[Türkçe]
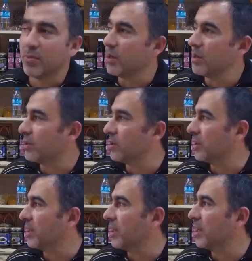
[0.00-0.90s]
bağışı,
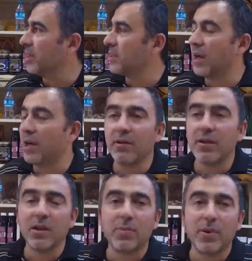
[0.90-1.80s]
gerekse
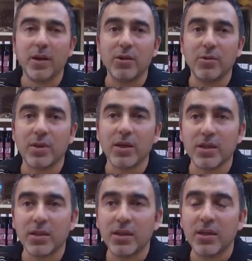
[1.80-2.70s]
hayvanların pahalı
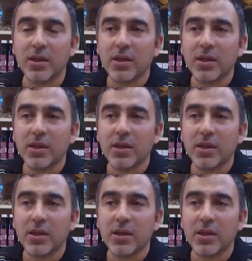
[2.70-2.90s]
olması,